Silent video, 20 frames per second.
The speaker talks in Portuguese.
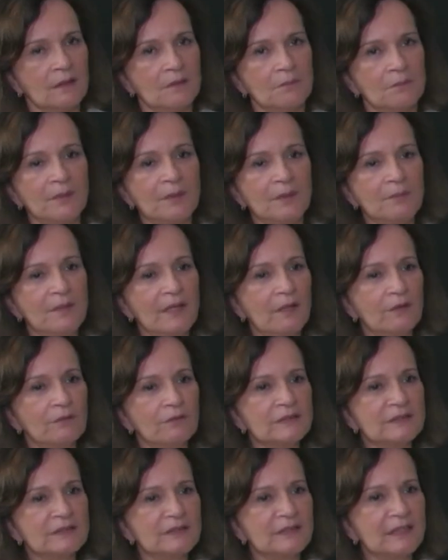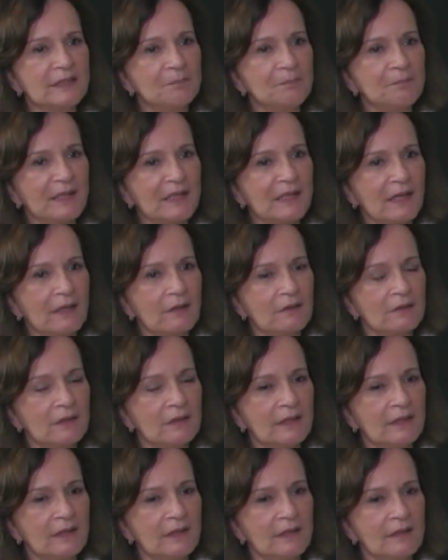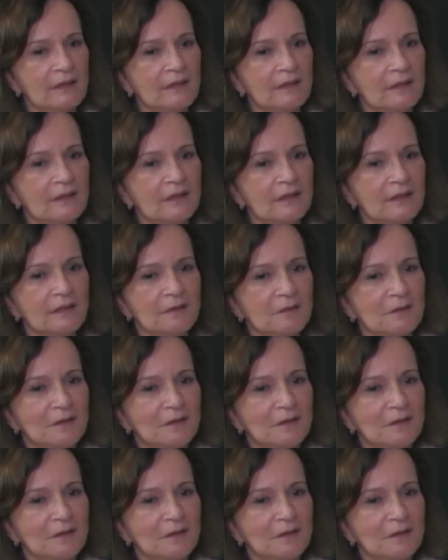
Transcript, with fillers: Primeiro você tem que pegar. É,